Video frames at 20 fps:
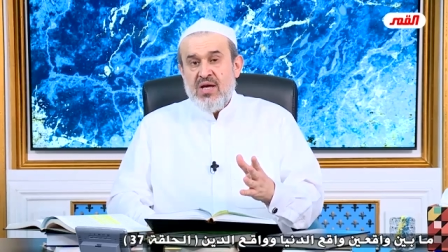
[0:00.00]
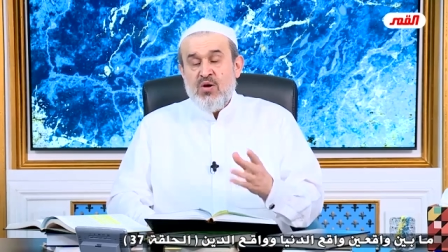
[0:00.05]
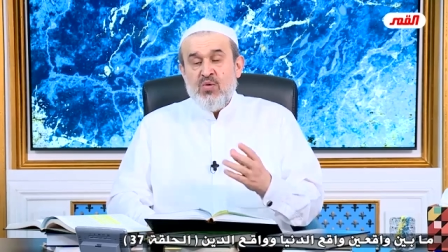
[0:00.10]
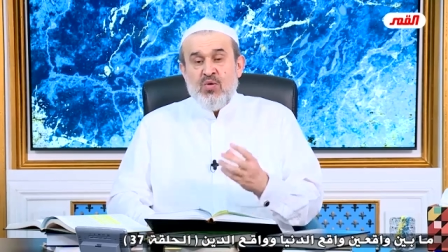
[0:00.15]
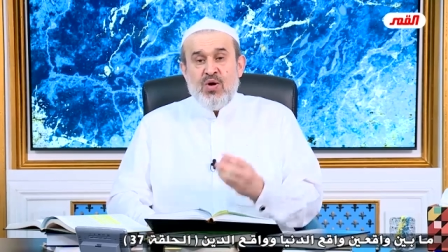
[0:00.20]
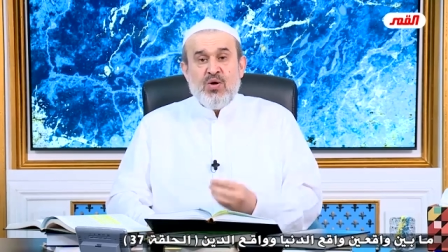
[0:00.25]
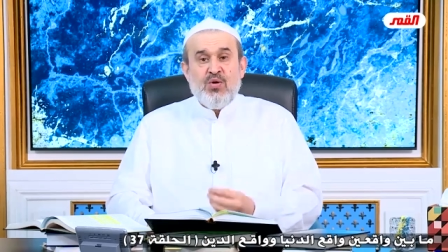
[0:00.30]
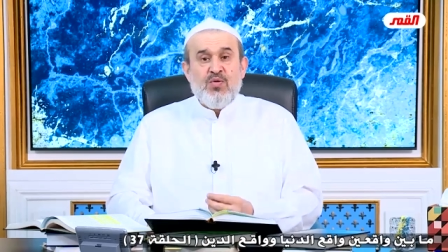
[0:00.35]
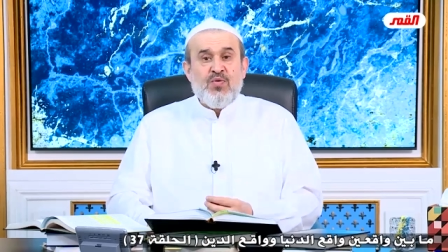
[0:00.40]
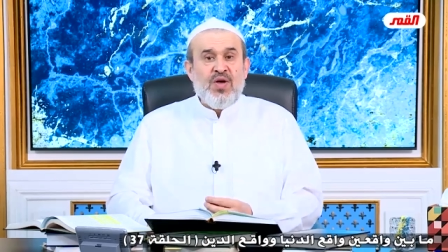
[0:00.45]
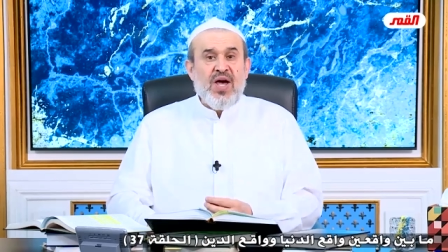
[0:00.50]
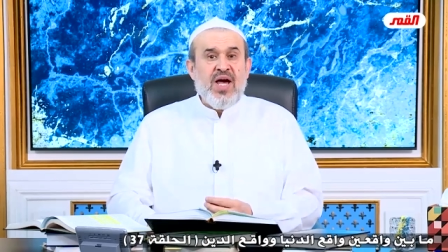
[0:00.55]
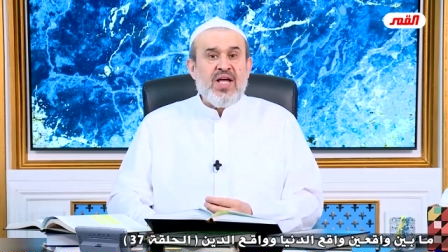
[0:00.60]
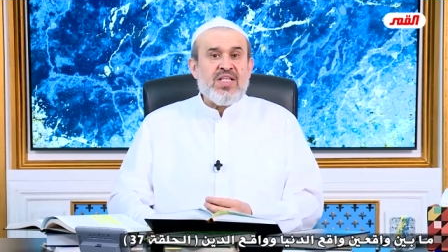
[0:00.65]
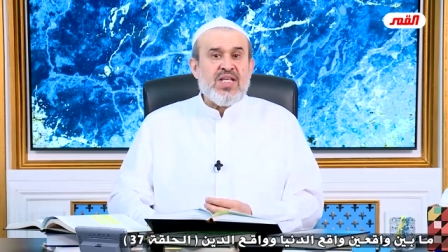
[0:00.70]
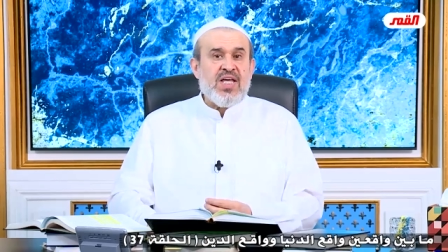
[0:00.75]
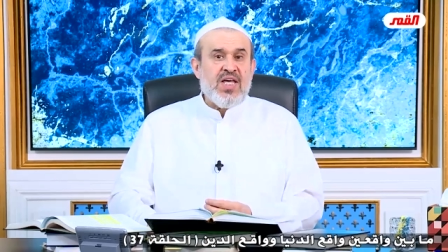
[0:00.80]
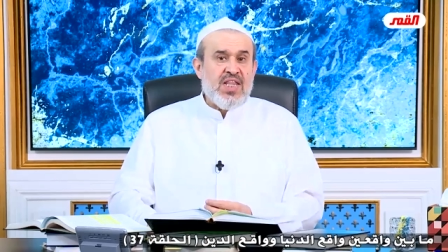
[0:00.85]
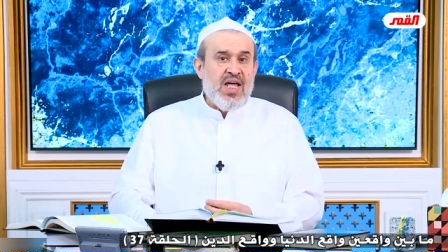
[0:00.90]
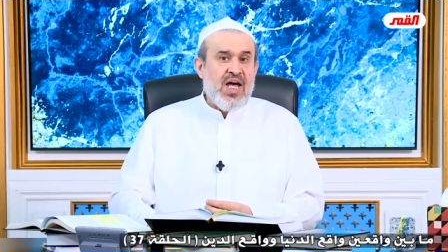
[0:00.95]

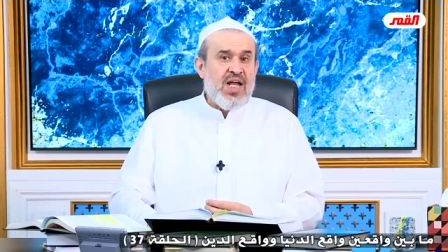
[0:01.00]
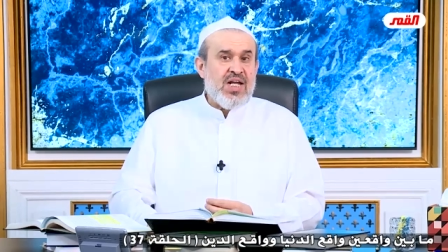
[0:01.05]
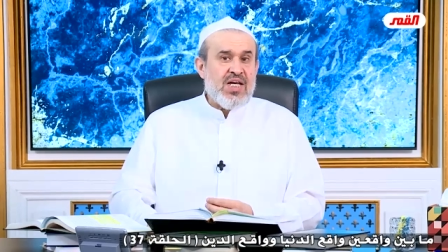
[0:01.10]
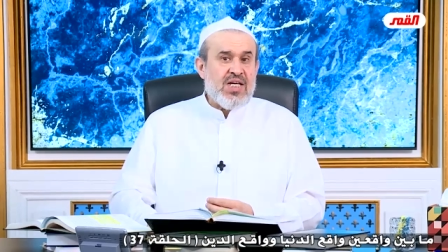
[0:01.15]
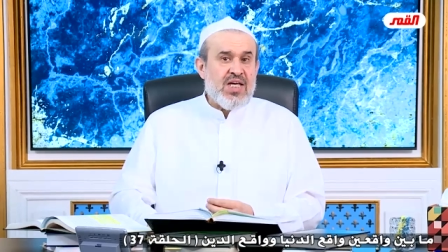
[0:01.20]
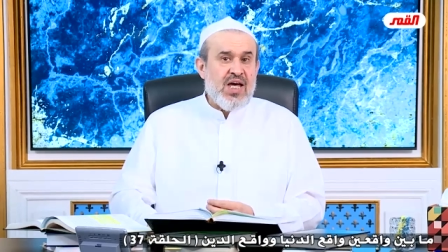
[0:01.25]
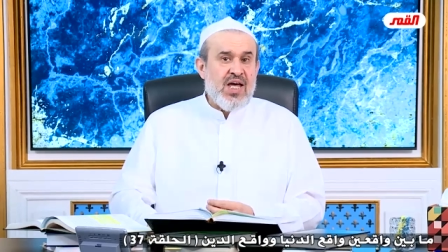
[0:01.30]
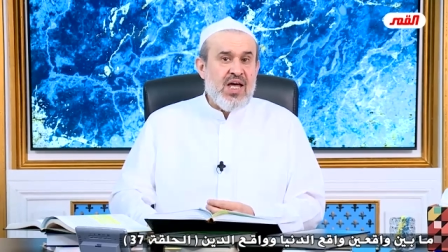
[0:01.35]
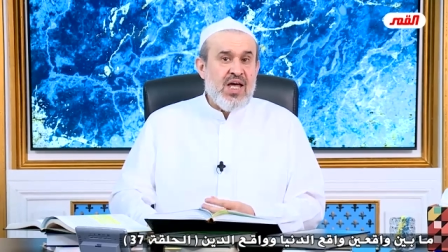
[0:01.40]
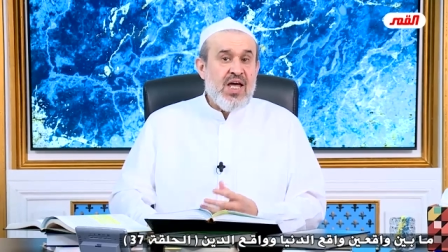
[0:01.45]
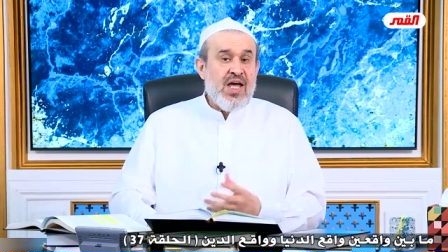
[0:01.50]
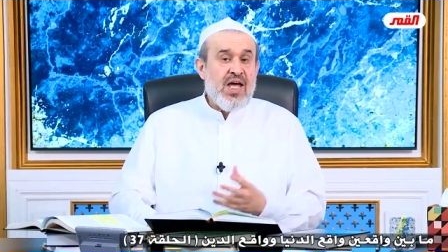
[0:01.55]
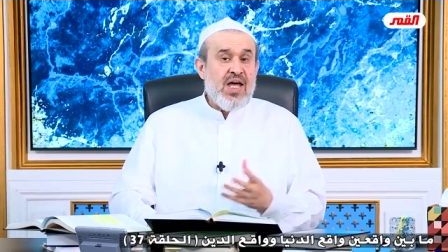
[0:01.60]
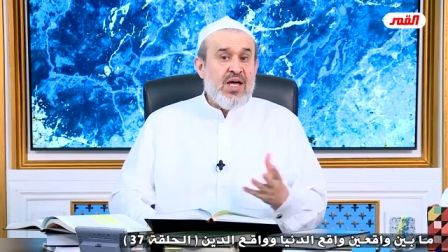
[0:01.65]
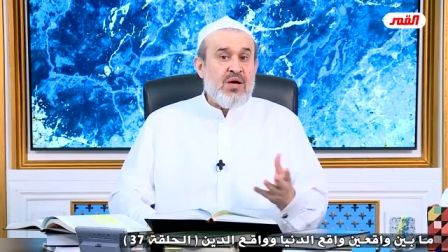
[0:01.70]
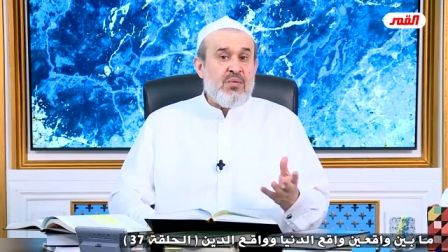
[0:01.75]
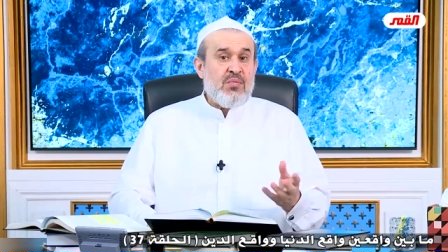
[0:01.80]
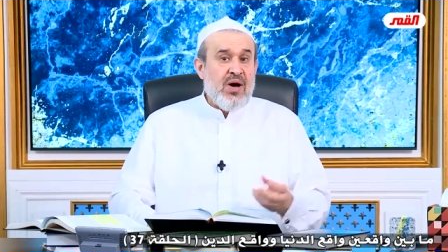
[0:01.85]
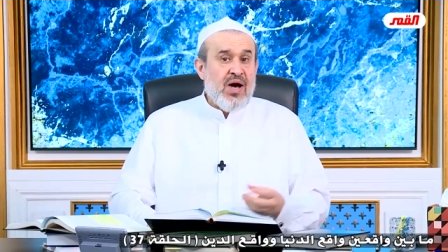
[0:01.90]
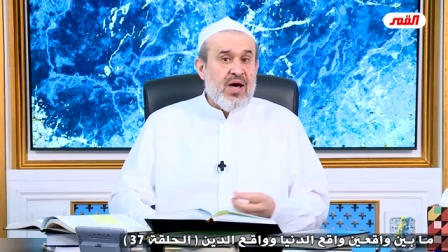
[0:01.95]
ورفعت كذلك
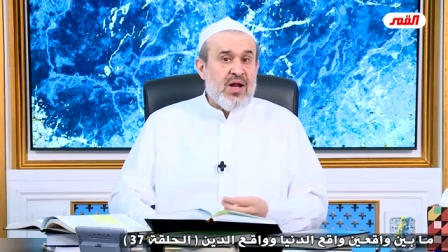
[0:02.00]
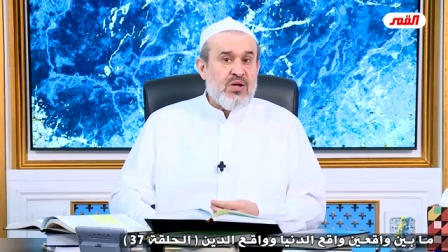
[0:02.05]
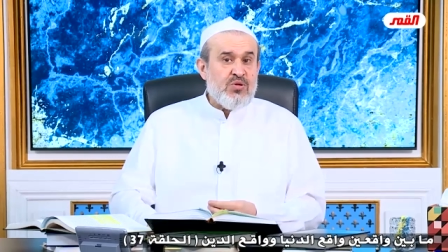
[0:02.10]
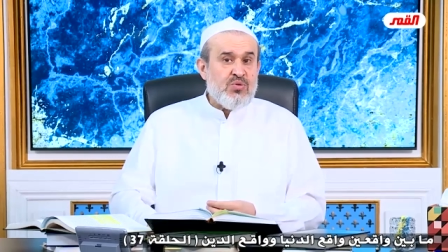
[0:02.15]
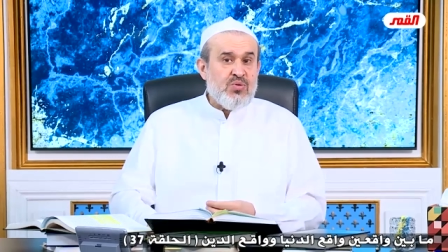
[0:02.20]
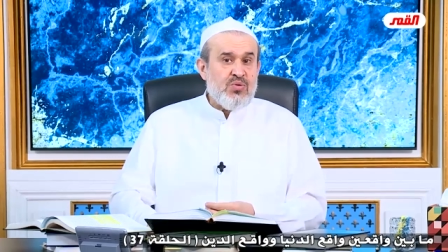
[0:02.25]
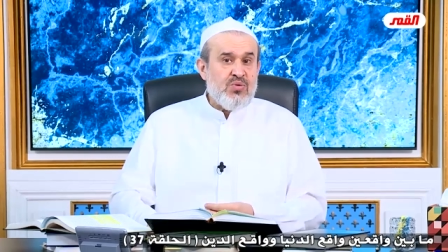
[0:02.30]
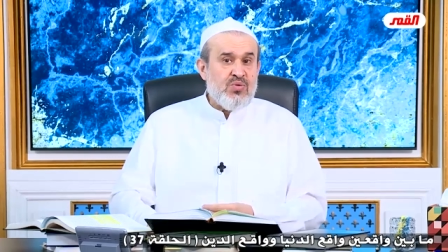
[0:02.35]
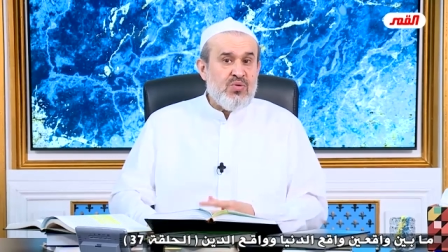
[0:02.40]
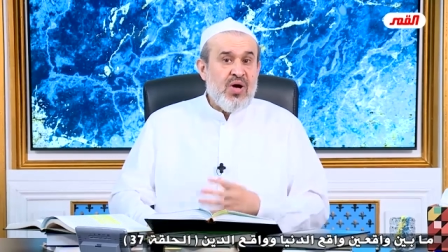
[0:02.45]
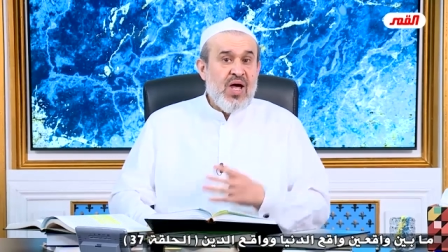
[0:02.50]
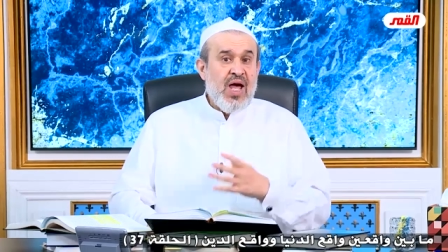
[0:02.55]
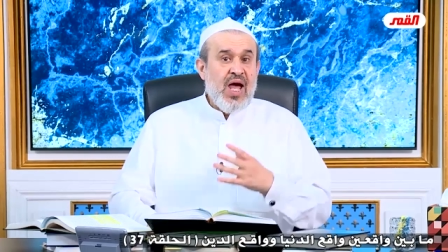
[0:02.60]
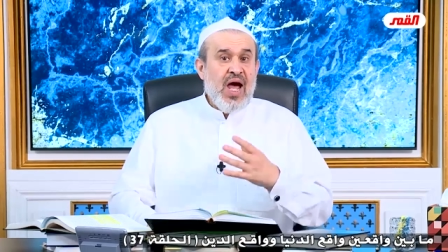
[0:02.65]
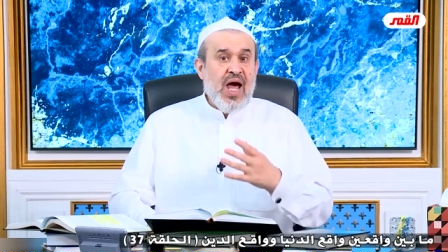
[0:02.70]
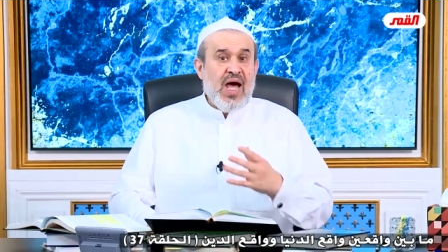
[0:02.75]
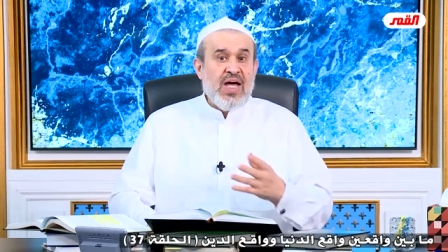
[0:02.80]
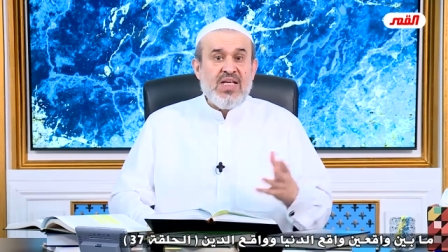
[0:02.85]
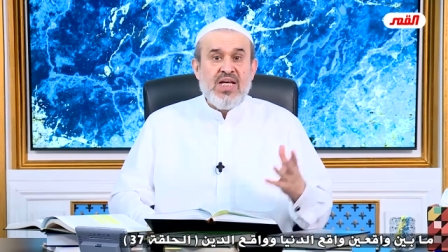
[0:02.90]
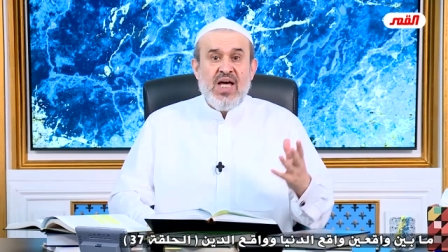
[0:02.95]
عبارة
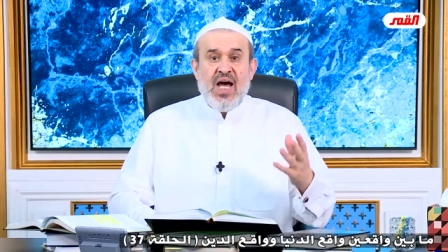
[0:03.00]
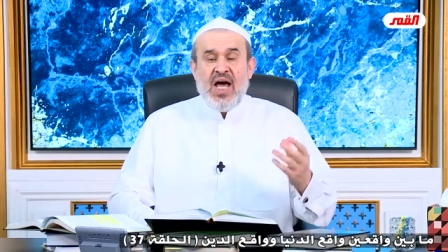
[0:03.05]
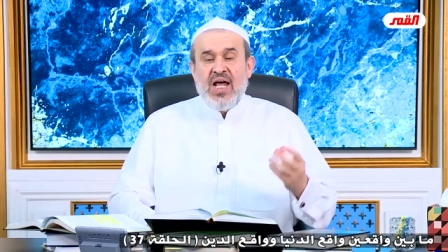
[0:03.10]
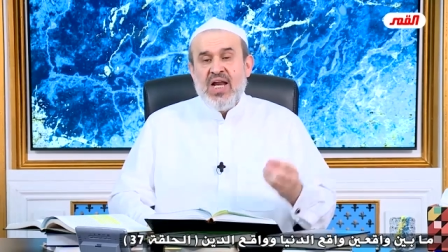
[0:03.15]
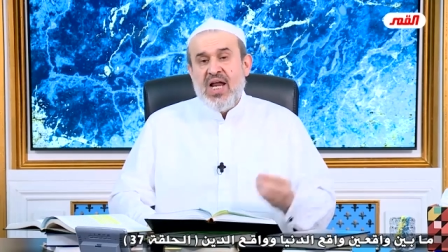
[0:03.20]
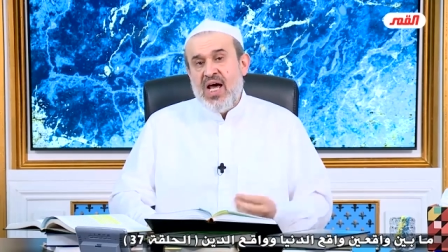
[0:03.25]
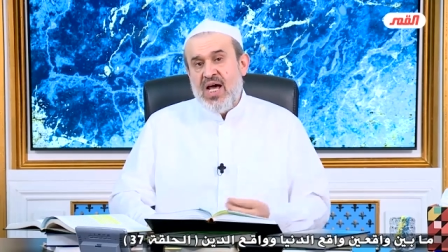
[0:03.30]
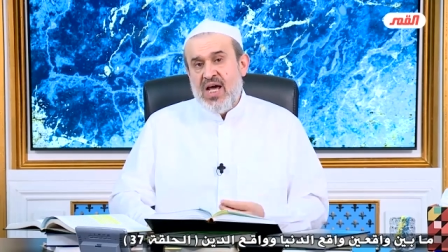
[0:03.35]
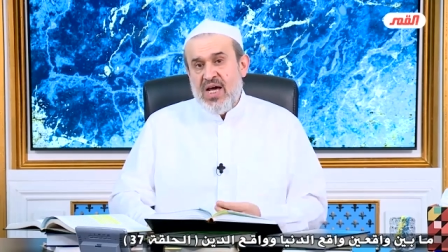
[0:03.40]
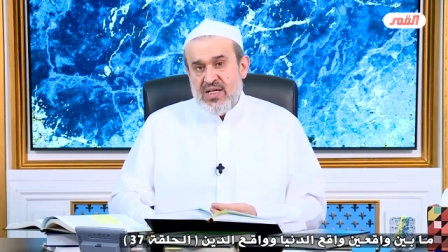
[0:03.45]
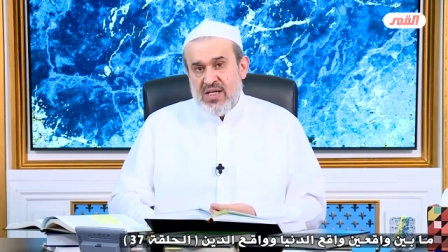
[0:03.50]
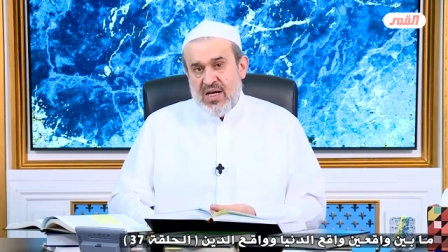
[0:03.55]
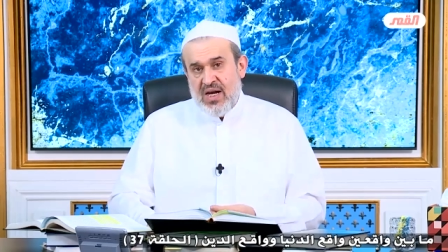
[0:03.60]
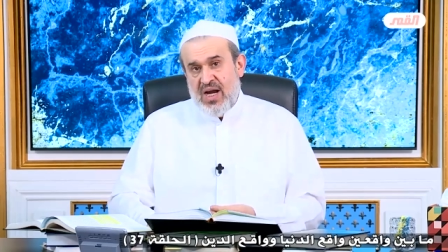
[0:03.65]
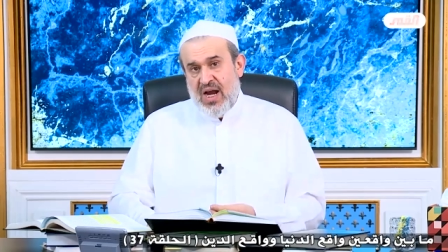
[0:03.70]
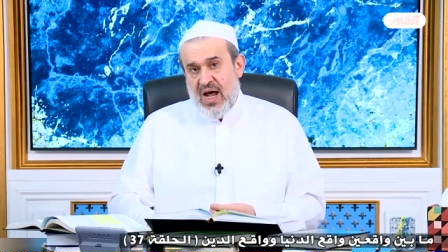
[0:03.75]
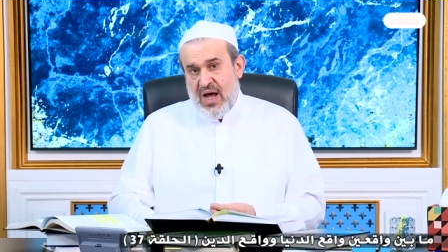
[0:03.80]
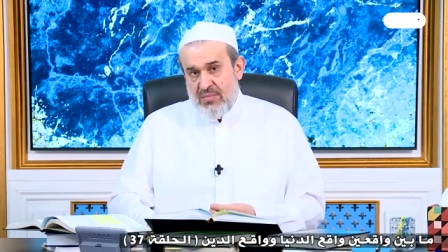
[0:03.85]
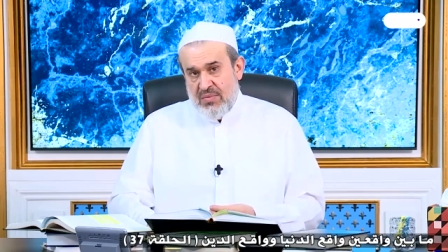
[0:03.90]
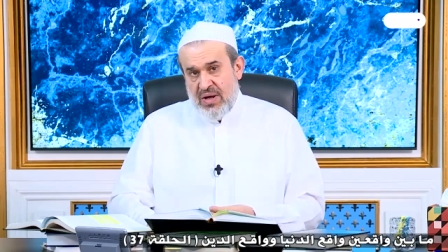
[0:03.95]
حي على خير
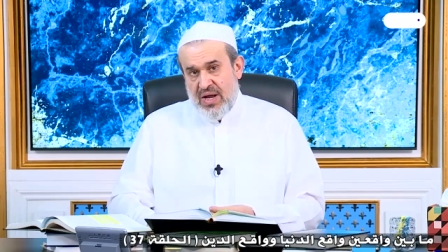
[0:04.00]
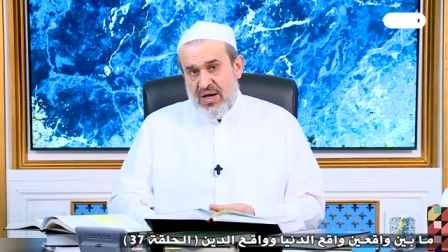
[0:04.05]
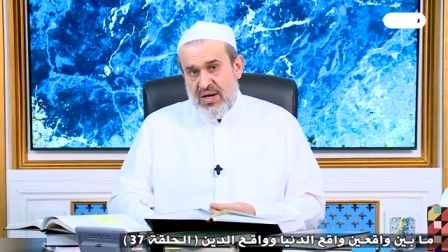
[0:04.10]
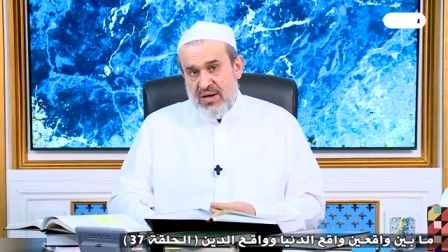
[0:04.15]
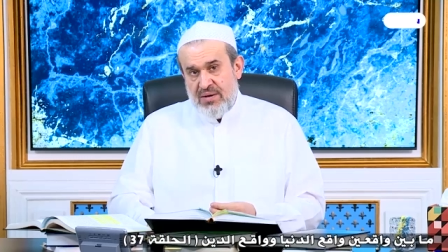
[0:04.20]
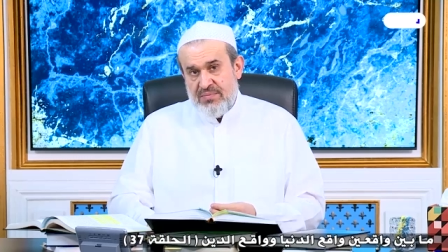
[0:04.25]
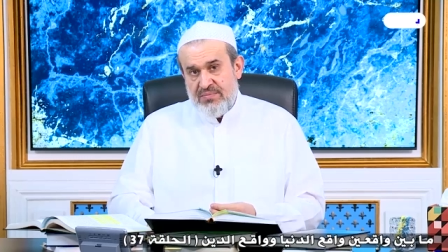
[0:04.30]
العمل